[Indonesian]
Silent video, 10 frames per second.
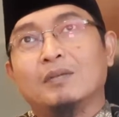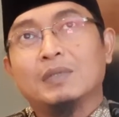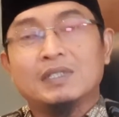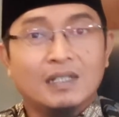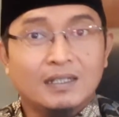
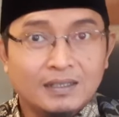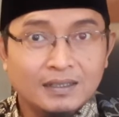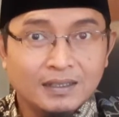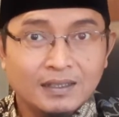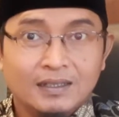
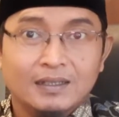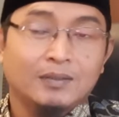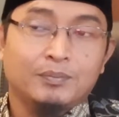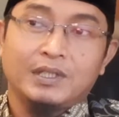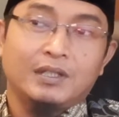menjadi
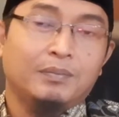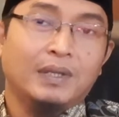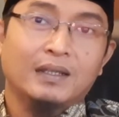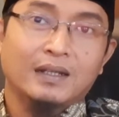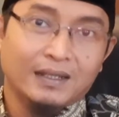lebih
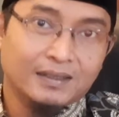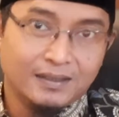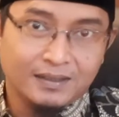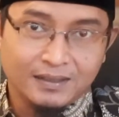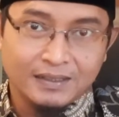baik
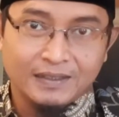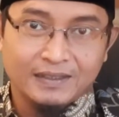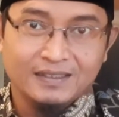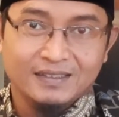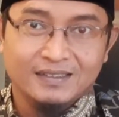lagi.
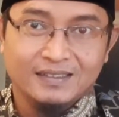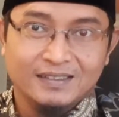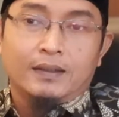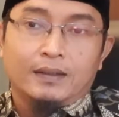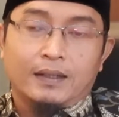
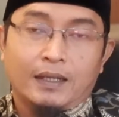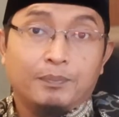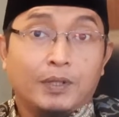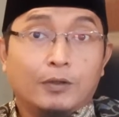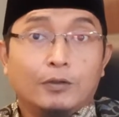Nah,
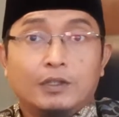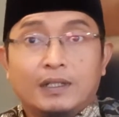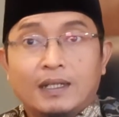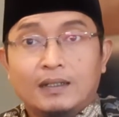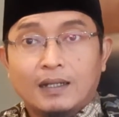berikut
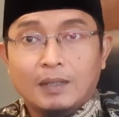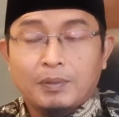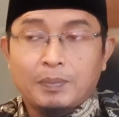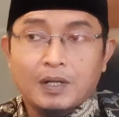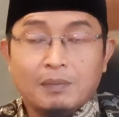ini adalah
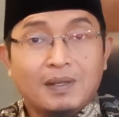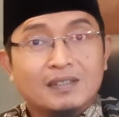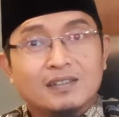beberapa